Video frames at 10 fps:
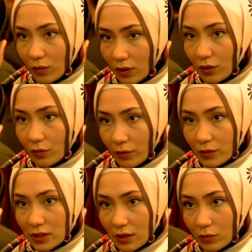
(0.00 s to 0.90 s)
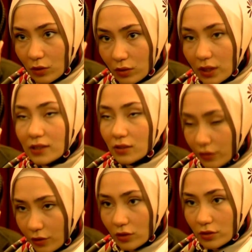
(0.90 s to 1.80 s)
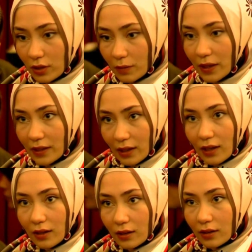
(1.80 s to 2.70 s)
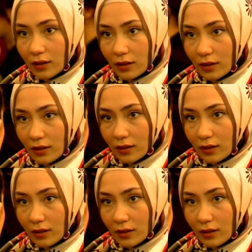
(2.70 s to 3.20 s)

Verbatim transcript: и это было для меня открытием